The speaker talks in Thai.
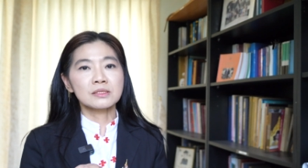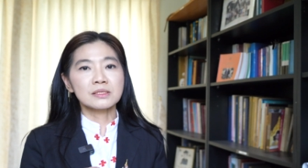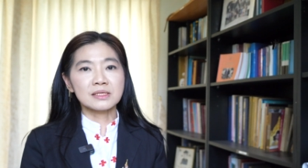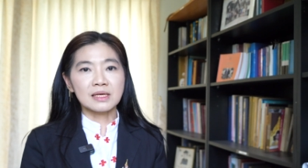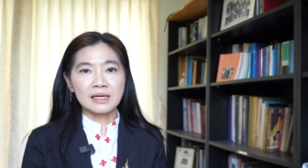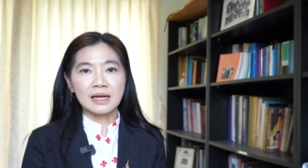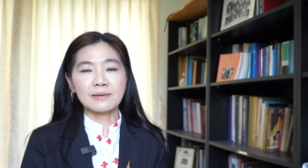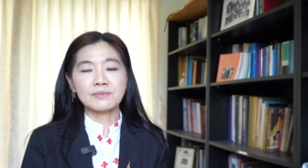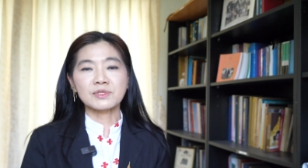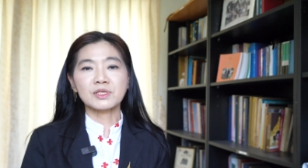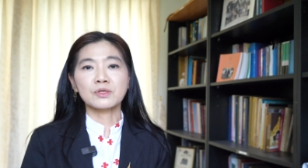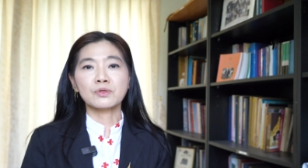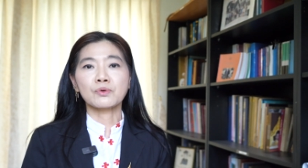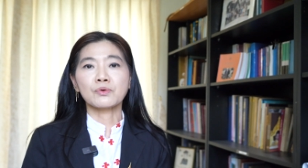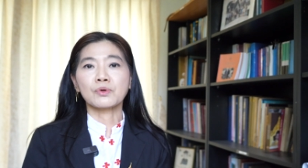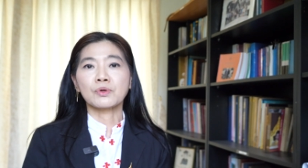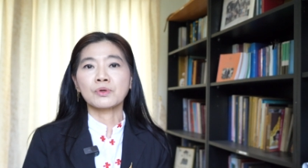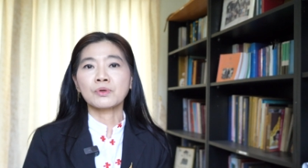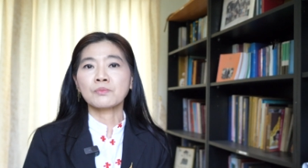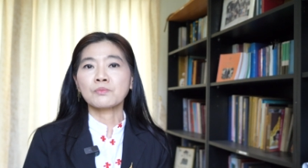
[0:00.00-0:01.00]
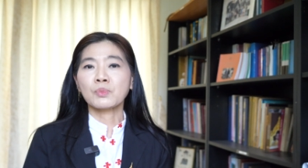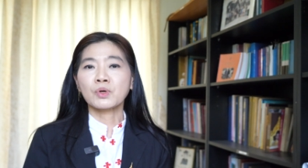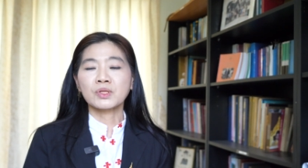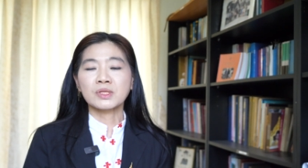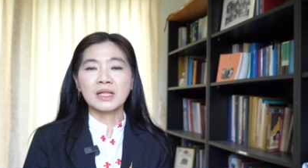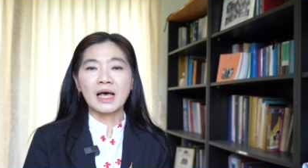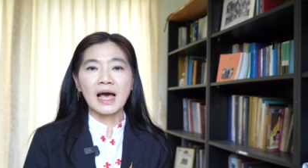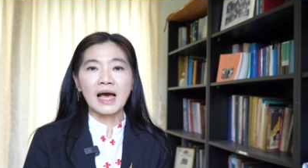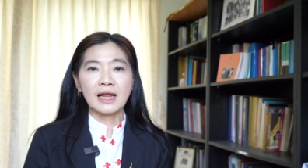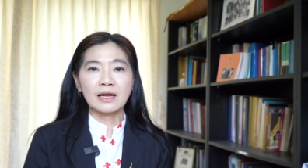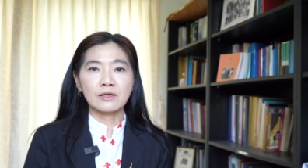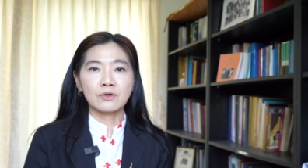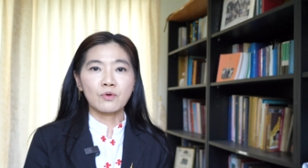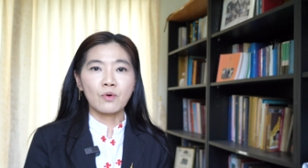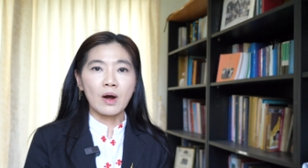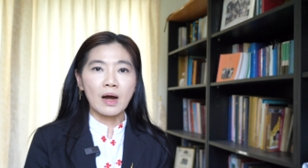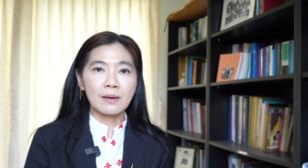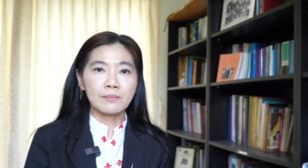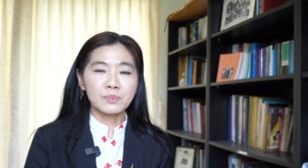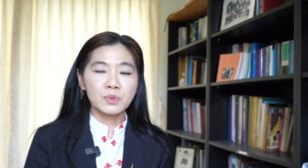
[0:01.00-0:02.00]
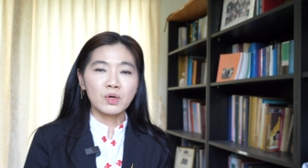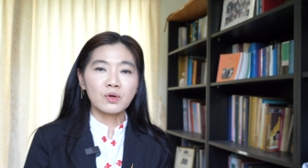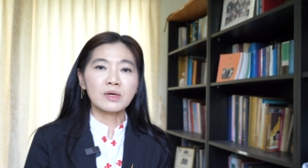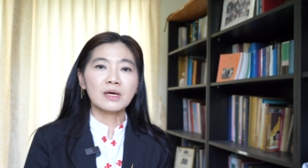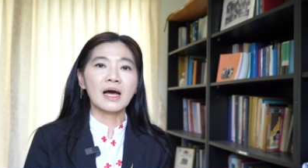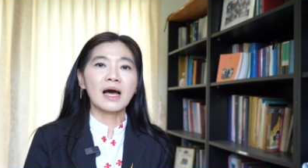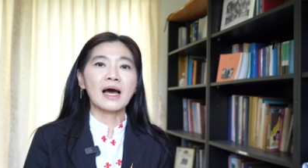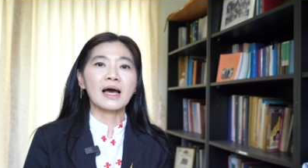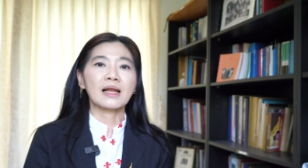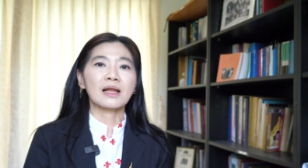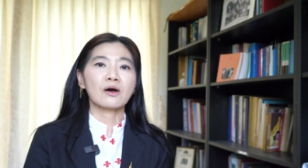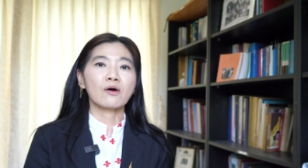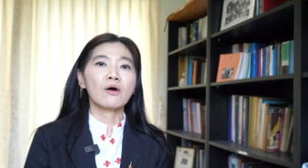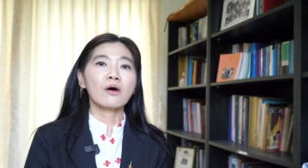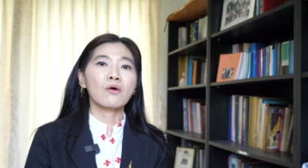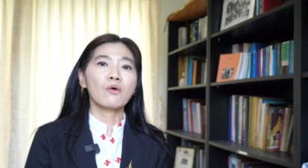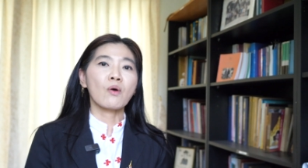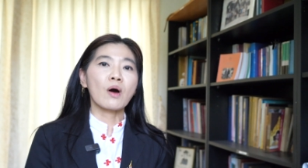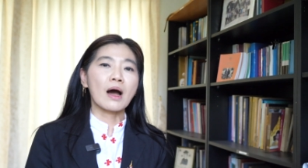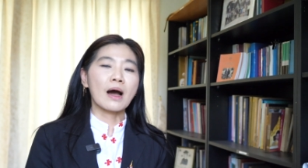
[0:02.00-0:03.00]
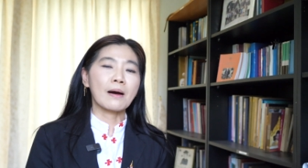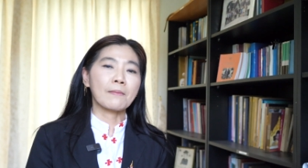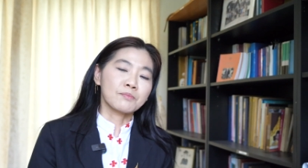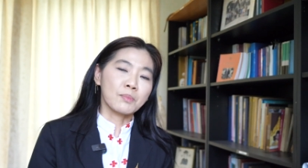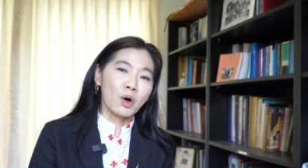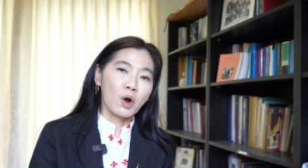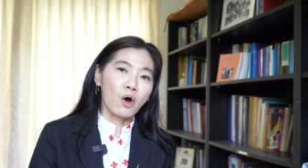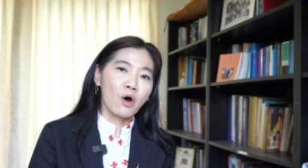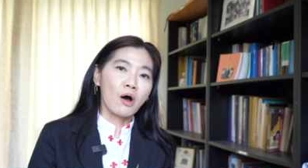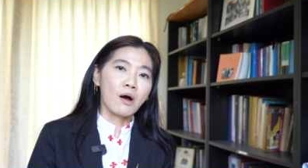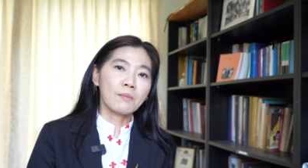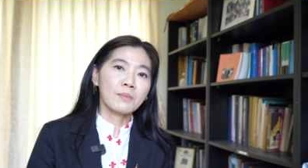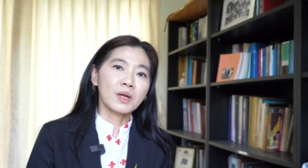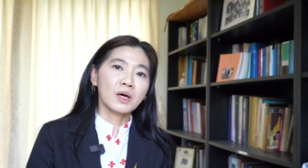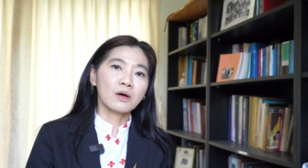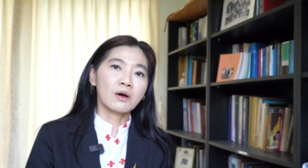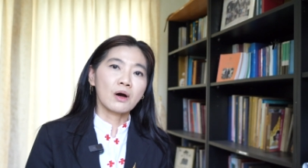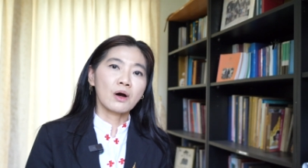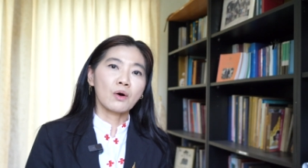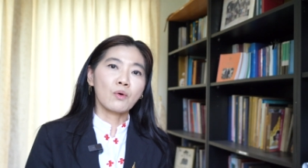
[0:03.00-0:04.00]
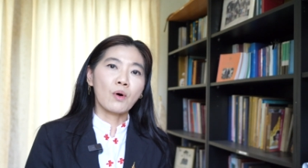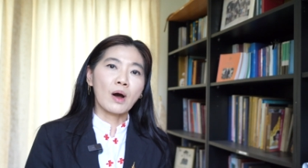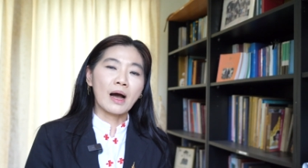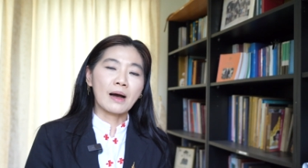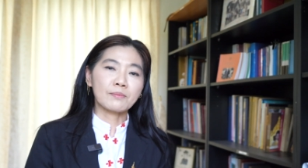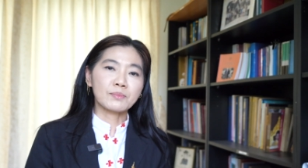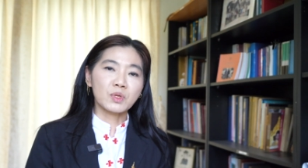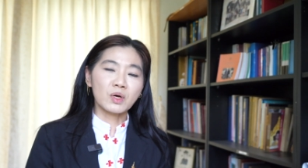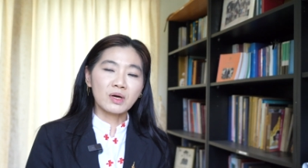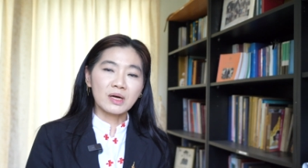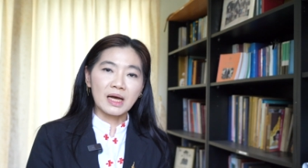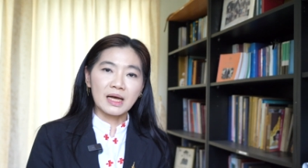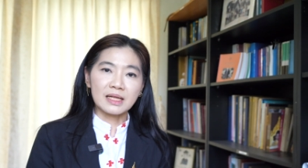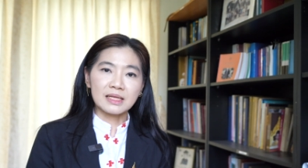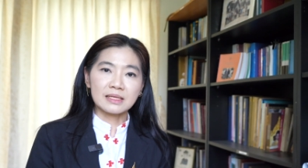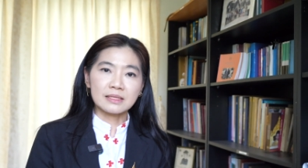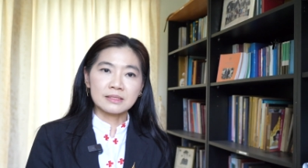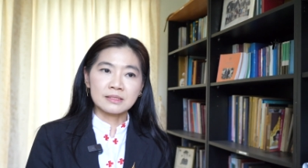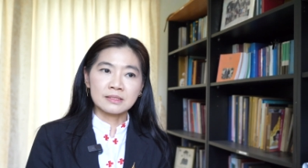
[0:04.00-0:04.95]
สนับสนุนบนฐานความต้องการแล้วก็ความพร้อมแล้วก็ความต้องการ